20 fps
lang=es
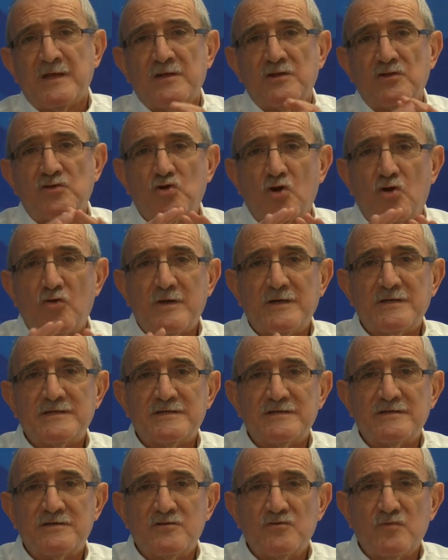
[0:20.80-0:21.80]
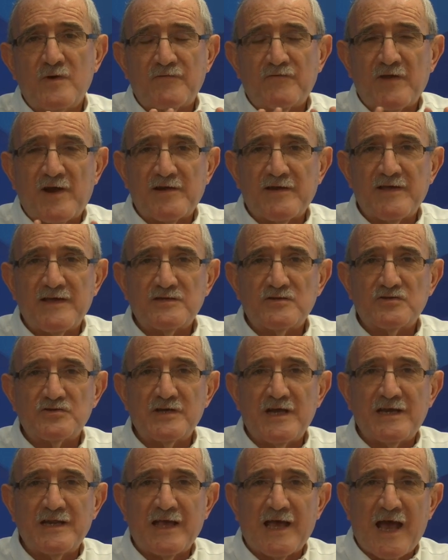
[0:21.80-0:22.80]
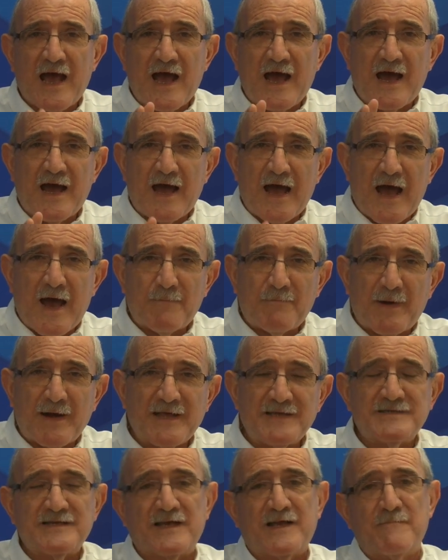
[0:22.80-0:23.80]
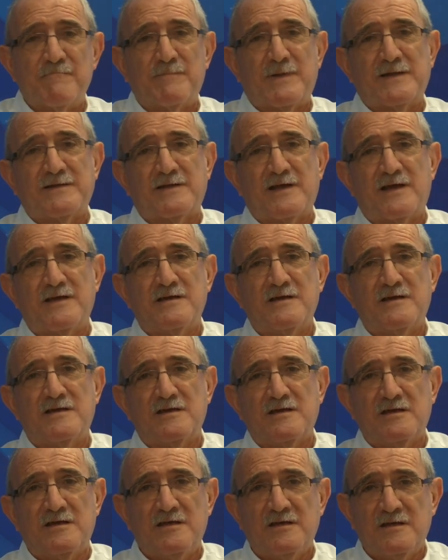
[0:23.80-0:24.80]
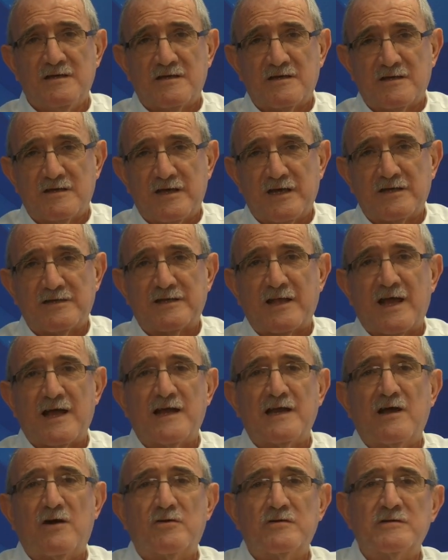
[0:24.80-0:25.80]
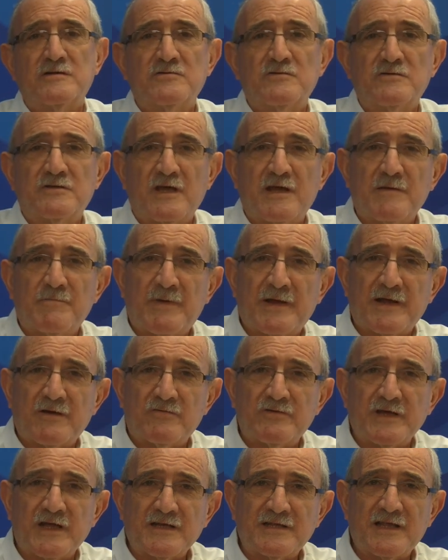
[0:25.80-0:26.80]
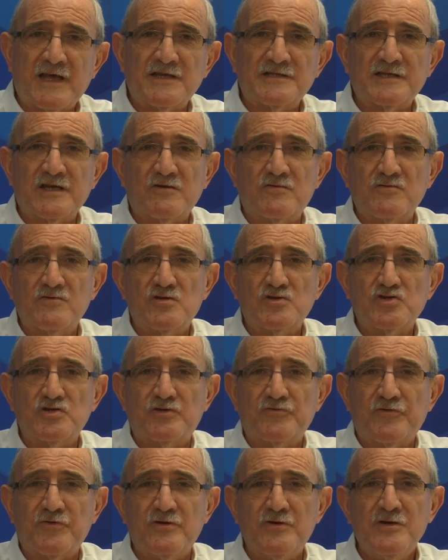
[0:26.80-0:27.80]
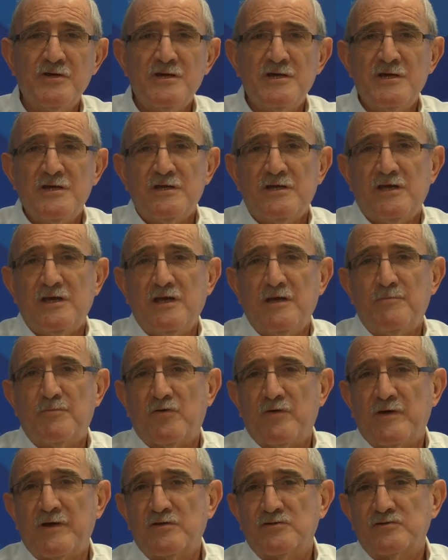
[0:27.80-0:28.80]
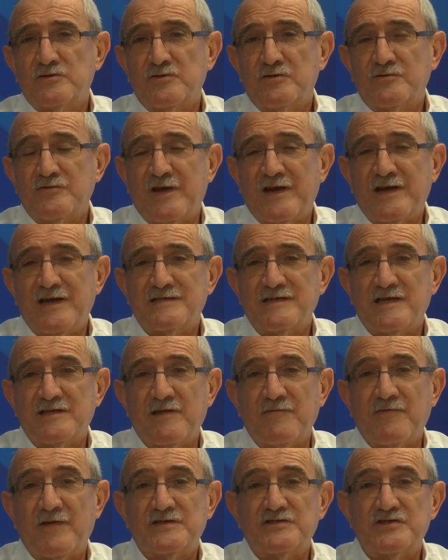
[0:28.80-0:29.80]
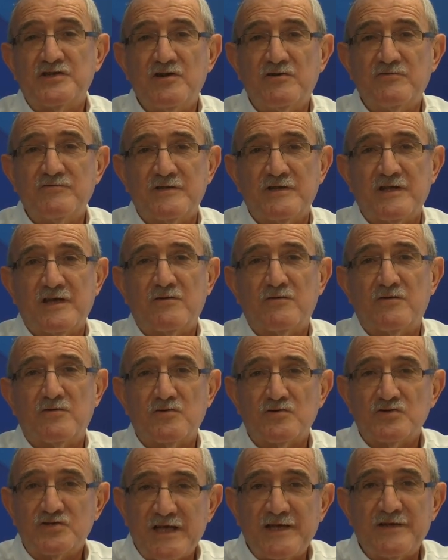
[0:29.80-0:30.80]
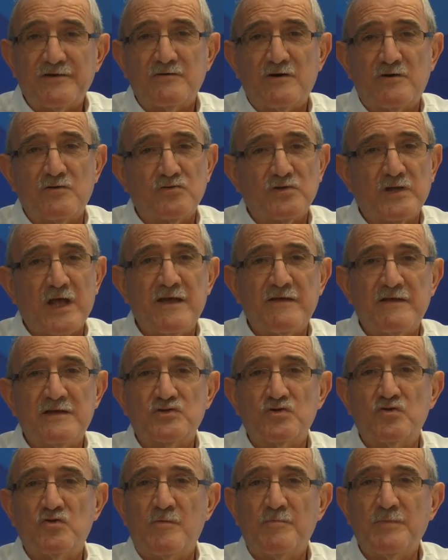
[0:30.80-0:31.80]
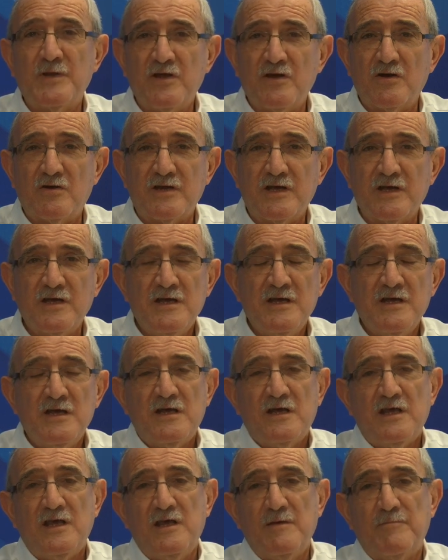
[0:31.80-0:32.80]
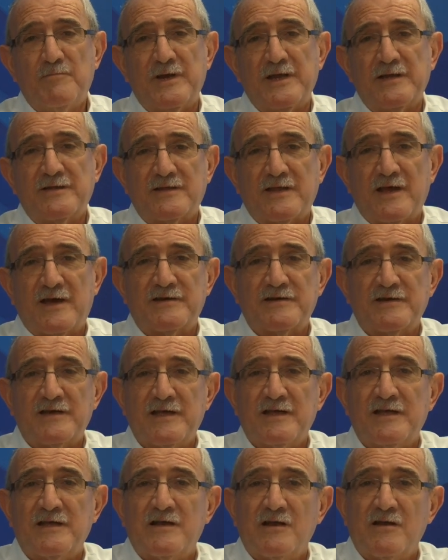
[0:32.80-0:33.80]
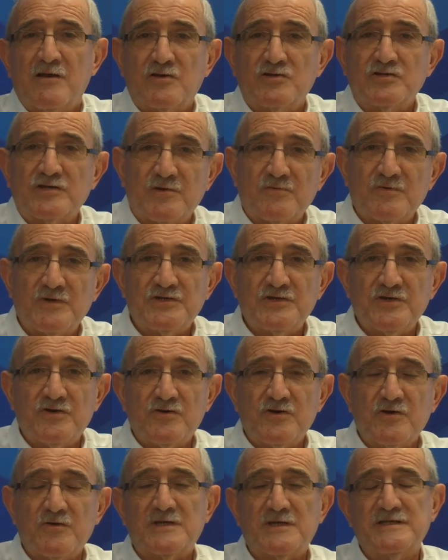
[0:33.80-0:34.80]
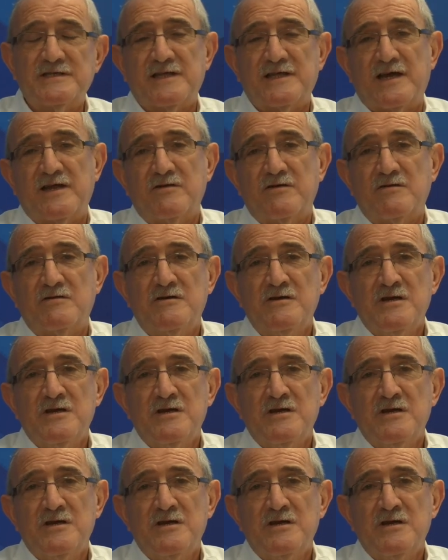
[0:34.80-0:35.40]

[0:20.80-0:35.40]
Todas nuestras redes sociales aparecen en pantalla y están a la orden de ustedes para conectarse con nosotros y poder nosotros tener la satisfacción de conocerlos a ustedes, sus opiniones y prestarles los servicios universitarios